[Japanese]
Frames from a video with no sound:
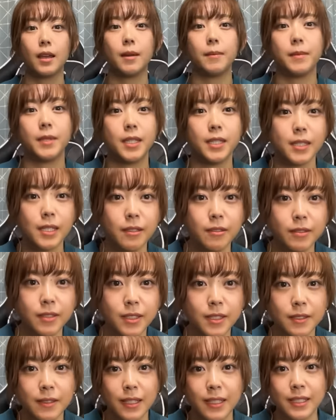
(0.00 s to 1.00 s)
皆さんこん
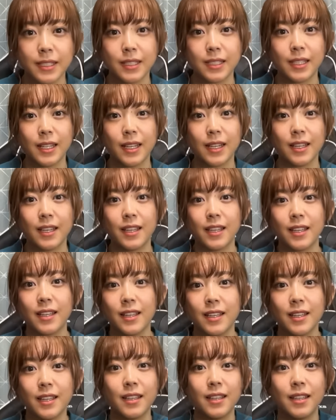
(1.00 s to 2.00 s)
にちは、いちき
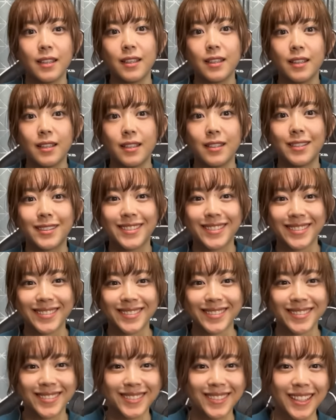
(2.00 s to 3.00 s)
です。
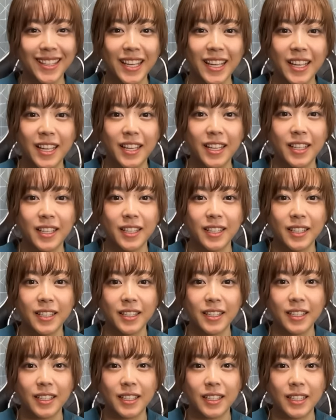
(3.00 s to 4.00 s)

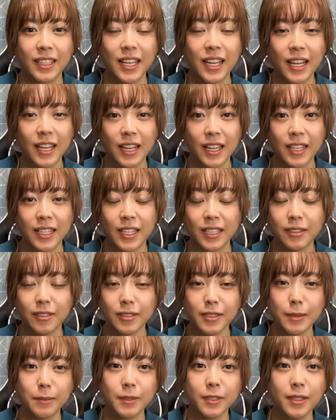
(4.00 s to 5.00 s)
いやー、やっと
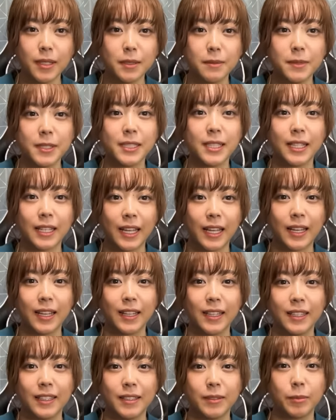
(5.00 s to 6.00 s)
寒くなりましたね。
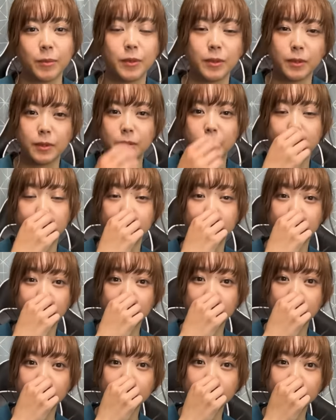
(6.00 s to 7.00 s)
もう冬
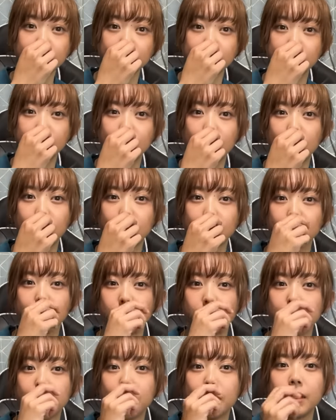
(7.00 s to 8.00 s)
いつ来るんだろうと
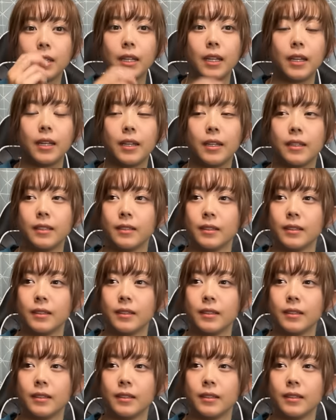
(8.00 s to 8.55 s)
思って、